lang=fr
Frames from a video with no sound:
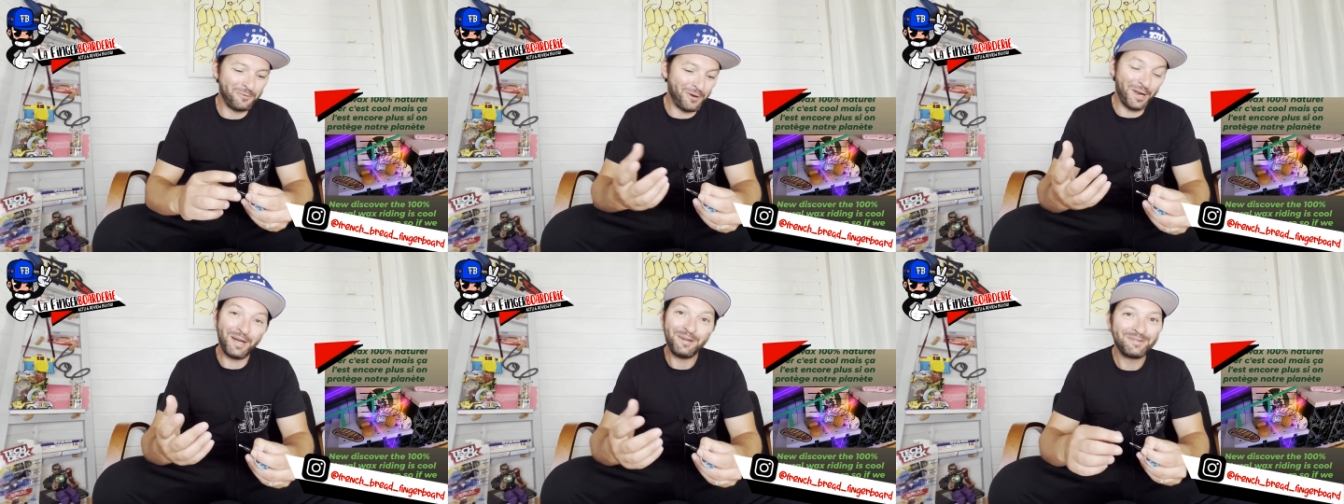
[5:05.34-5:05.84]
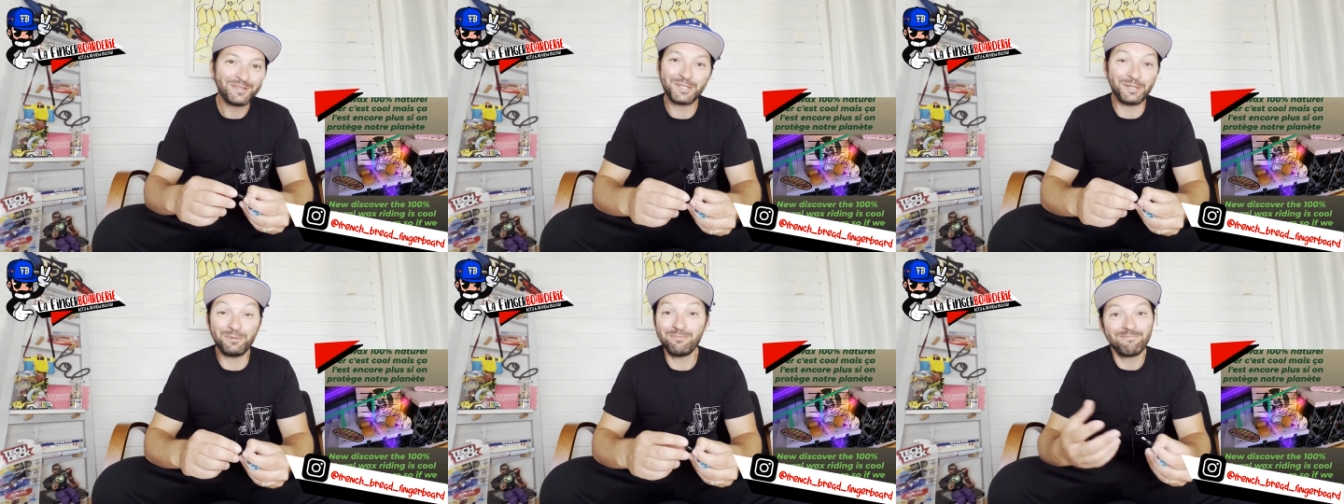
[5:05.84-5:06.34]
Donc voilà.
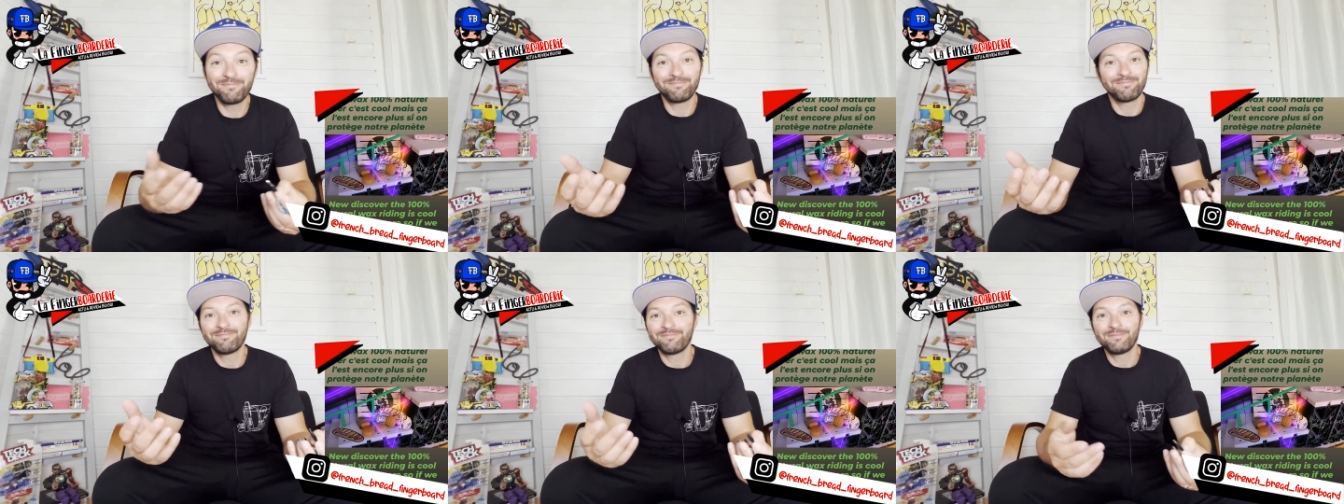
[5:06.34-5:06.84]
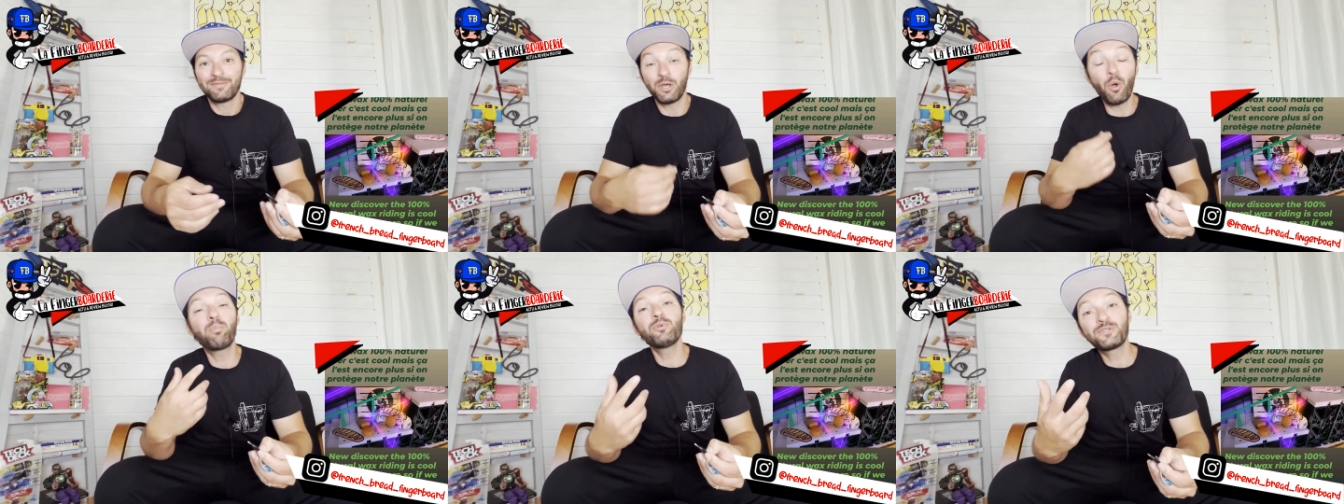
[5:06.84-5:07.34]

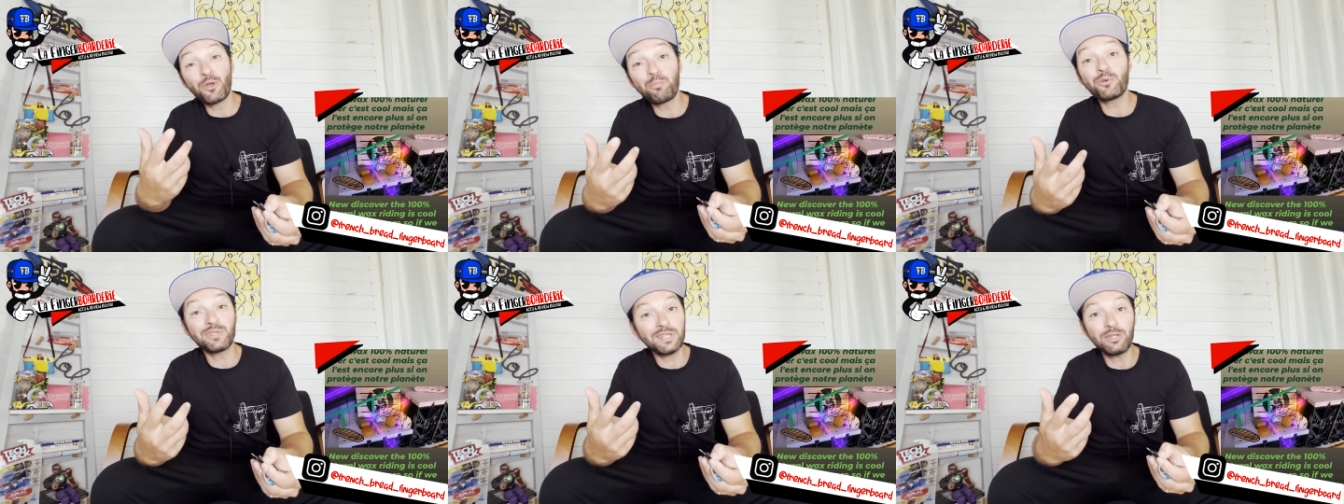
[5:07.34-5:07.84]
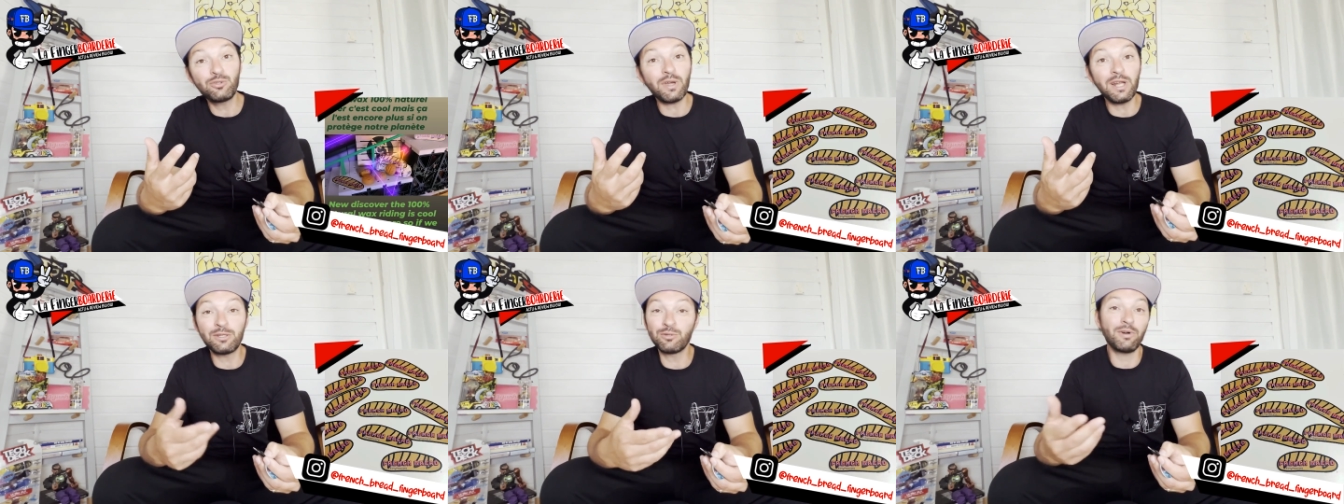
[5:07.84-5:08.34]
Et en plus, 100%
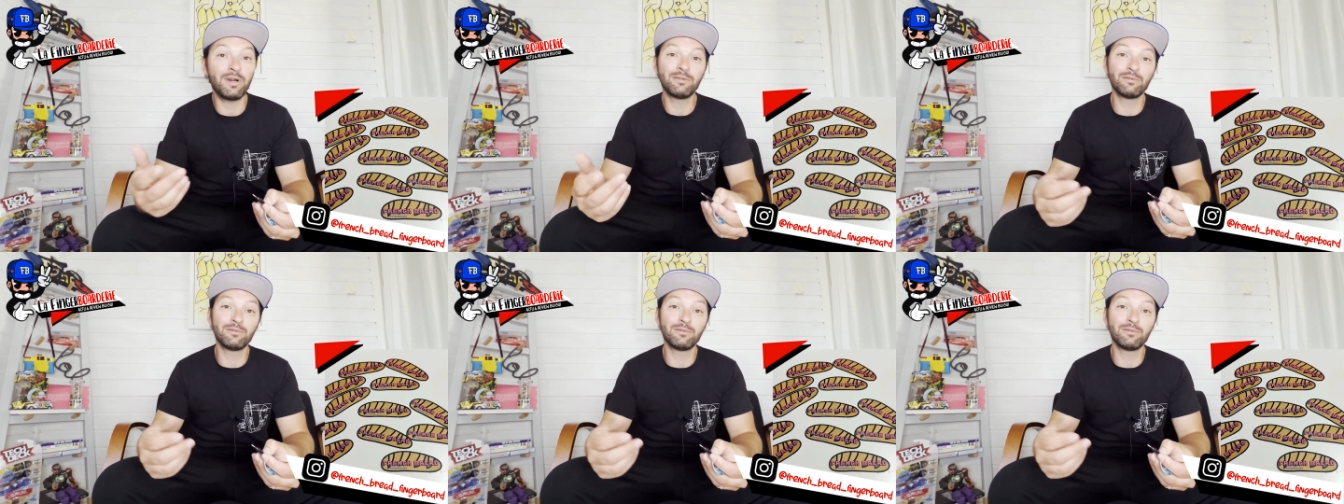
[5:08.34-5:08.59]
naturel, tu vois.